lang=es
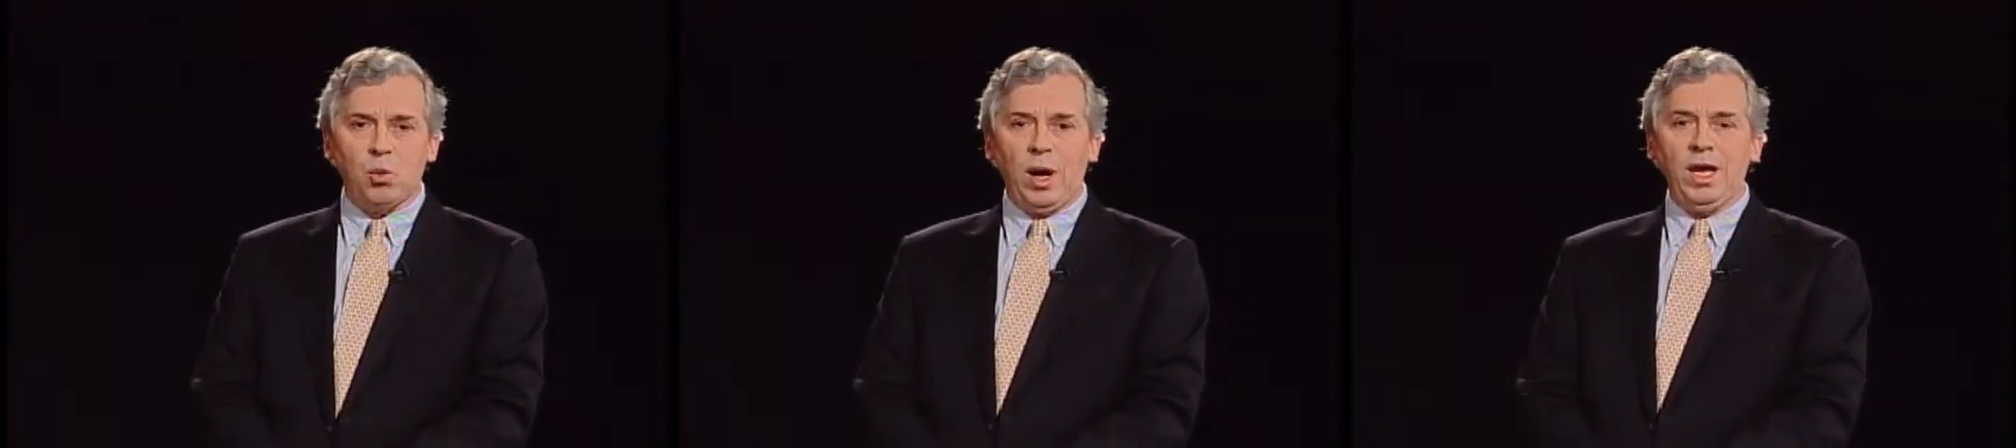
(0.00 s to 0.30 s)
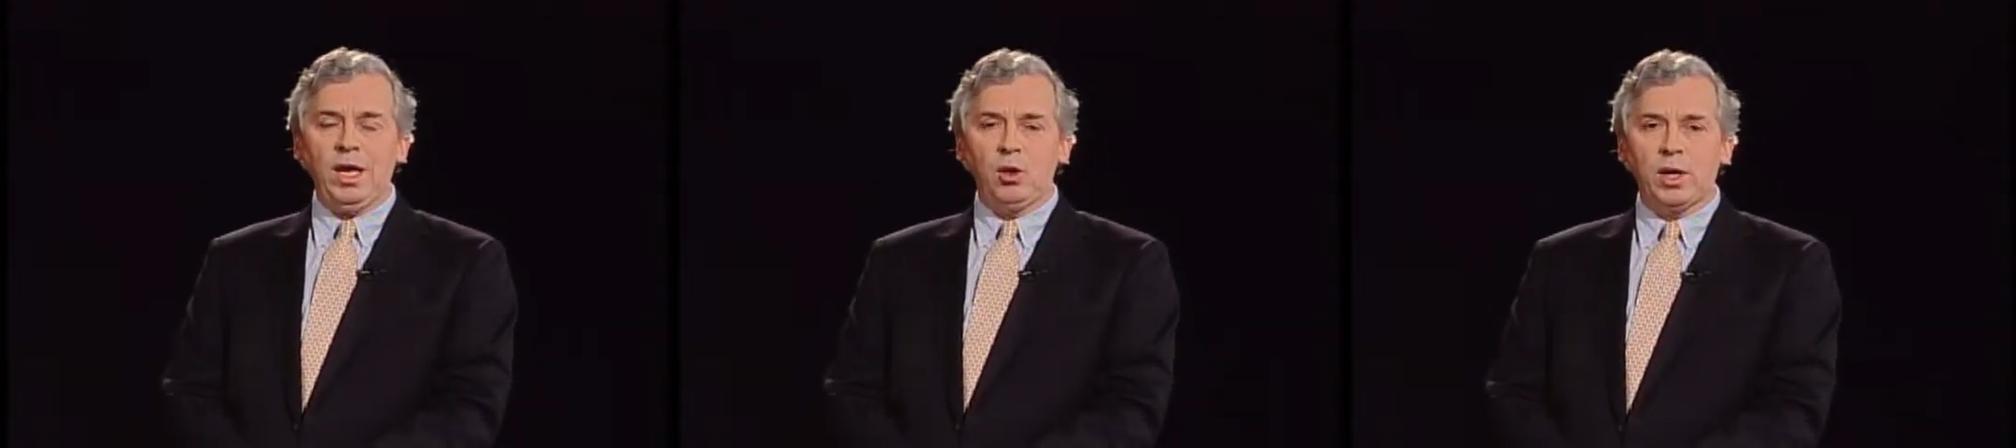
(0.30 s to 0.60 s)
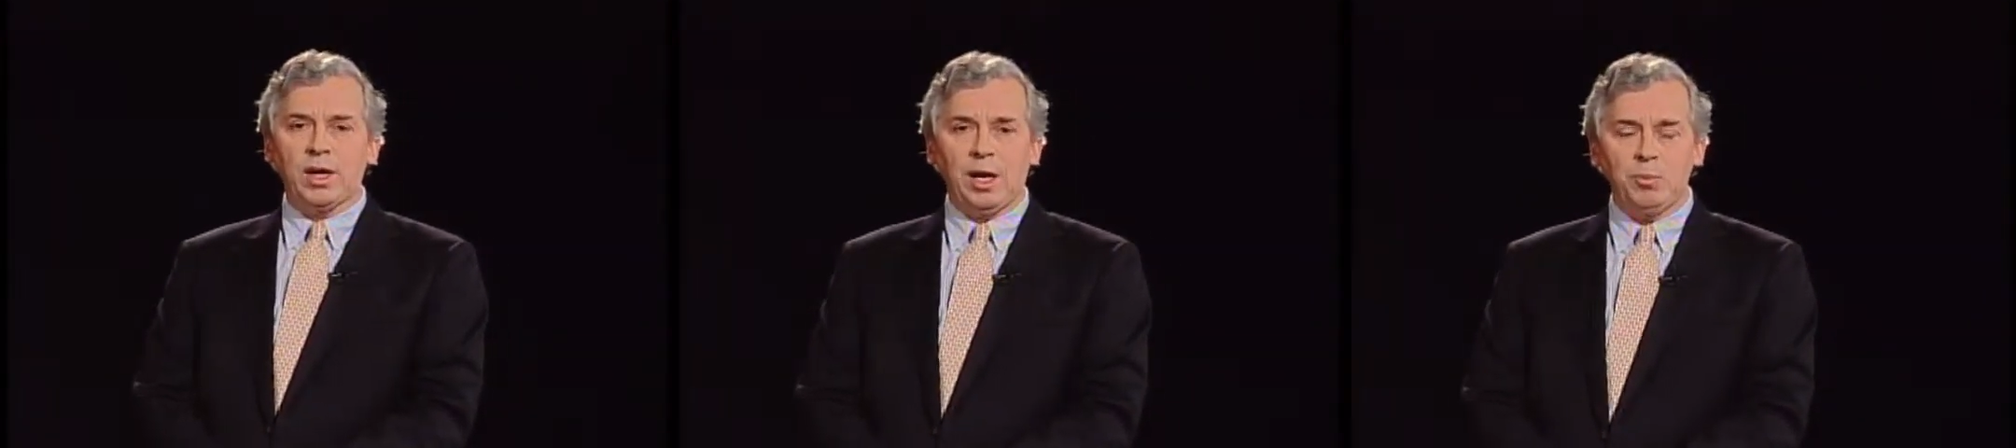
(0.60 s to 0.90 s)
¿Cuál es lo
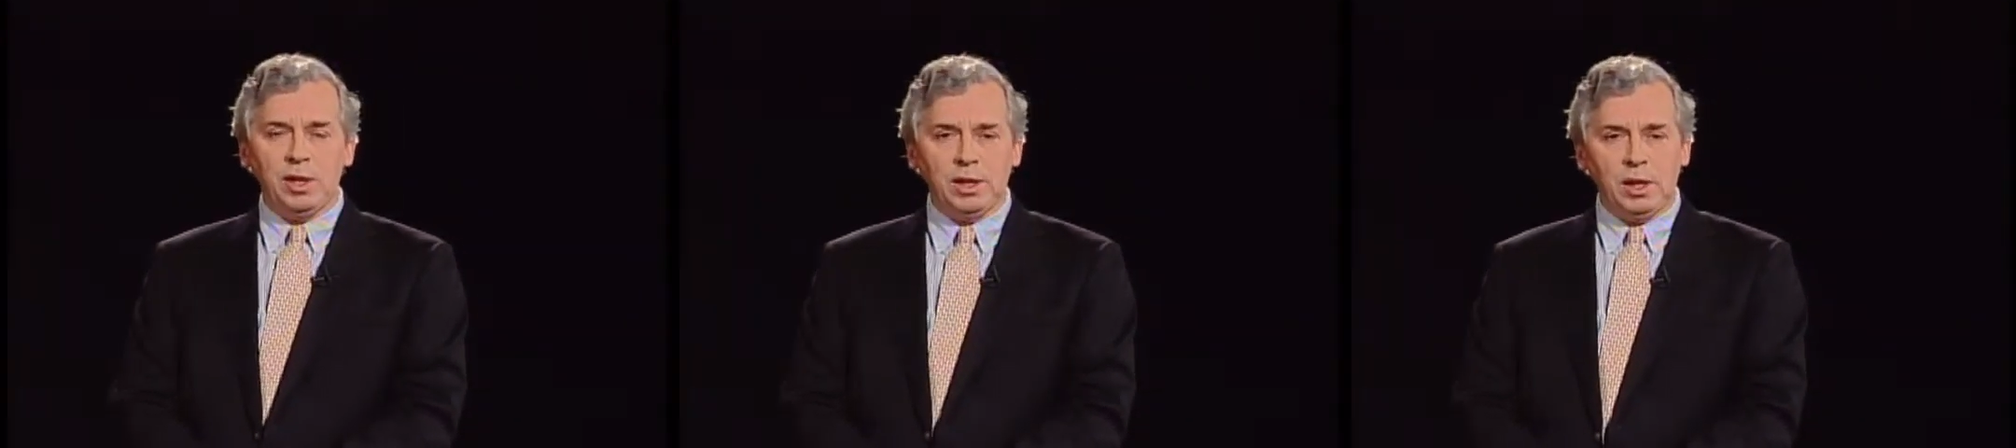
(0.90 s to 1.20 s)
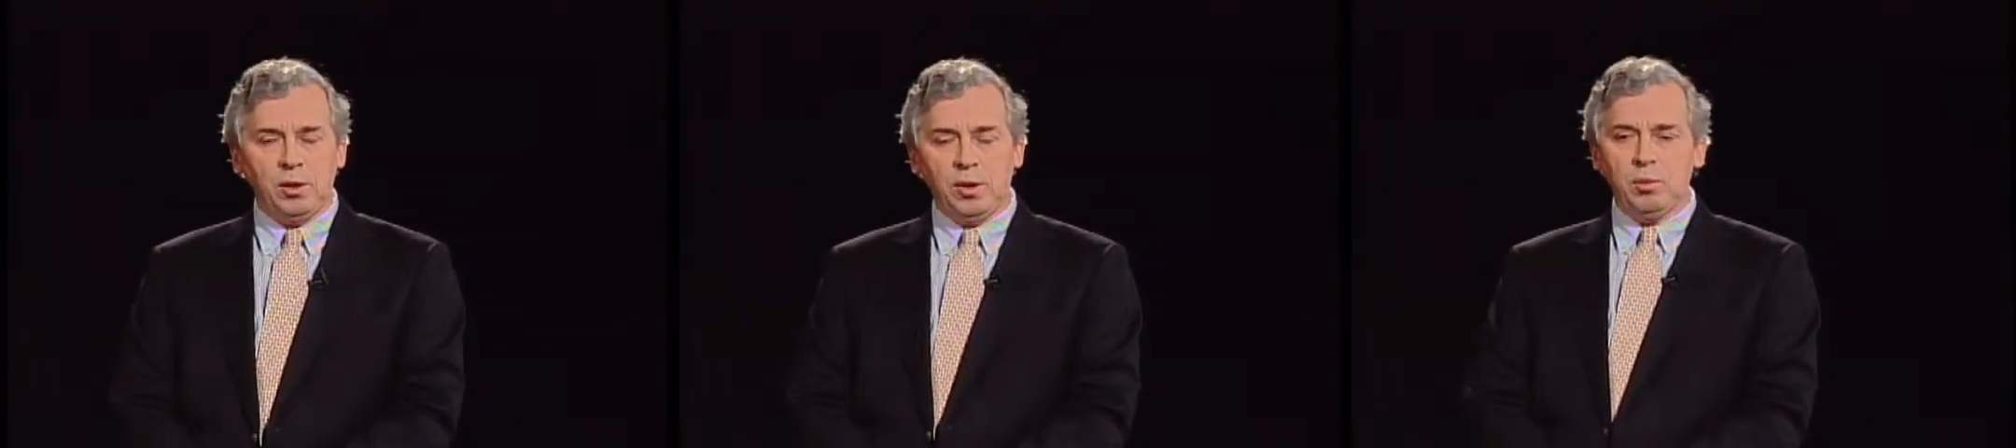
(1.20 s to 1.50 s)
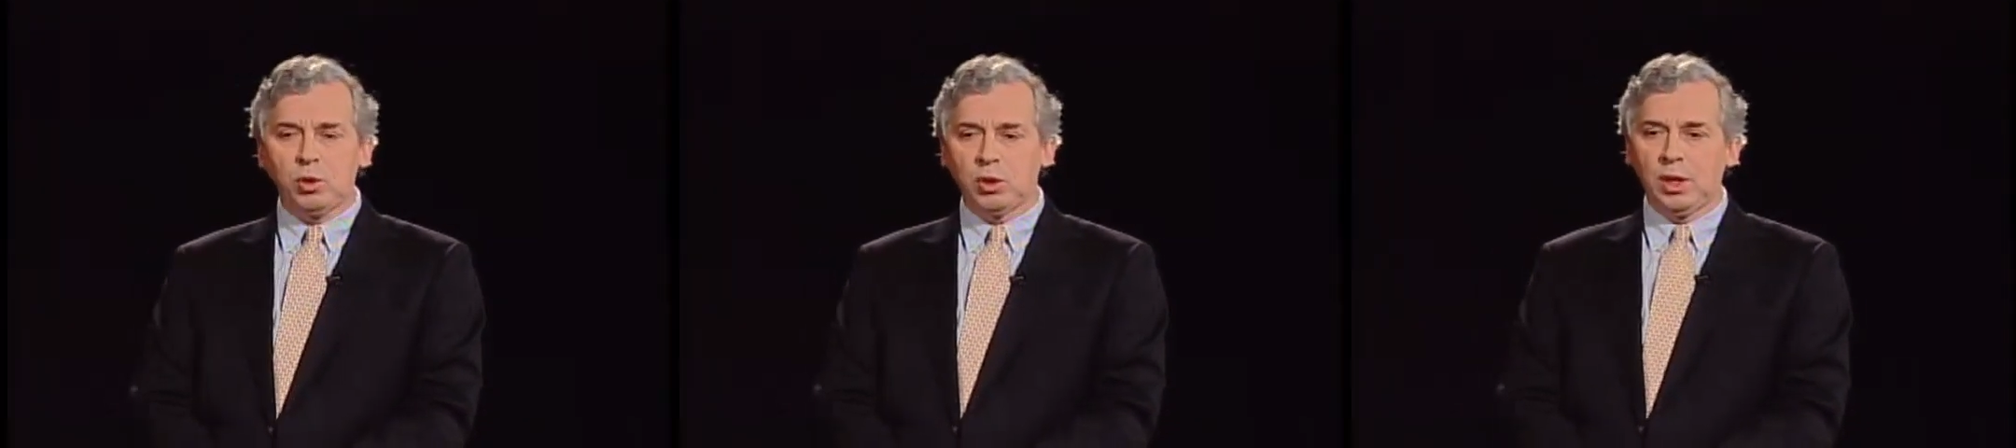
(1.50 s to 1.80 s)
que realmente
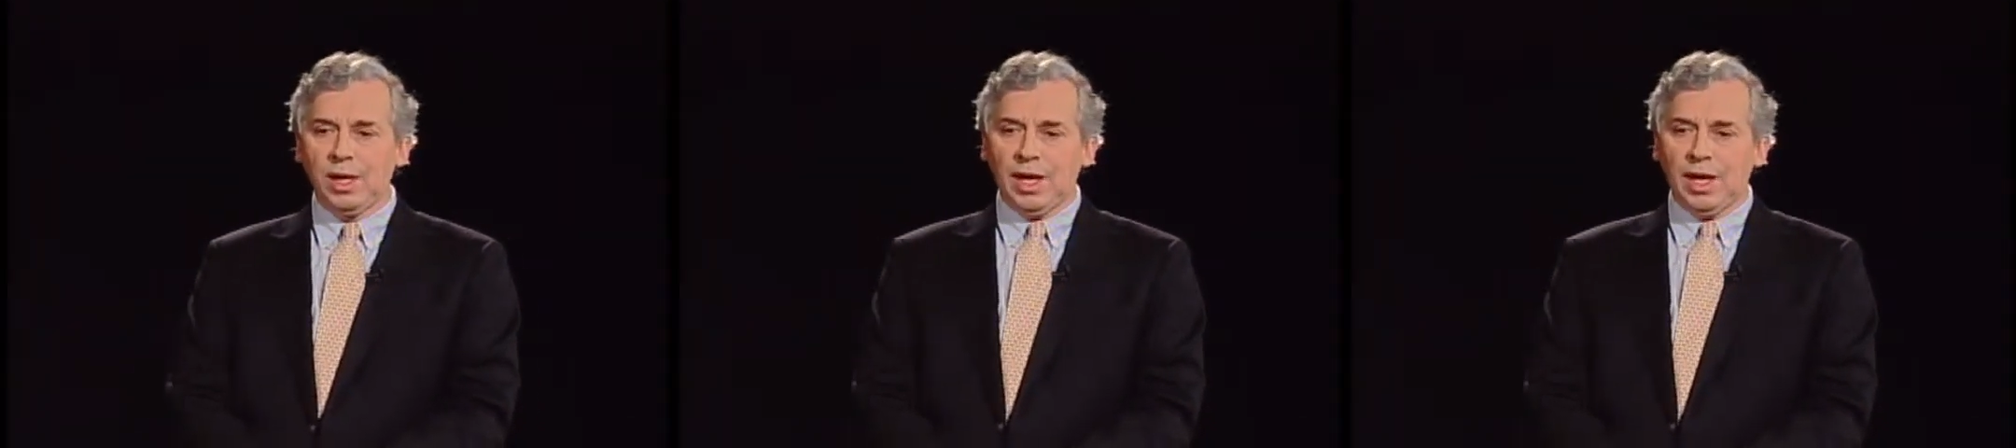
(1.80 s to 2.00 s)
debemos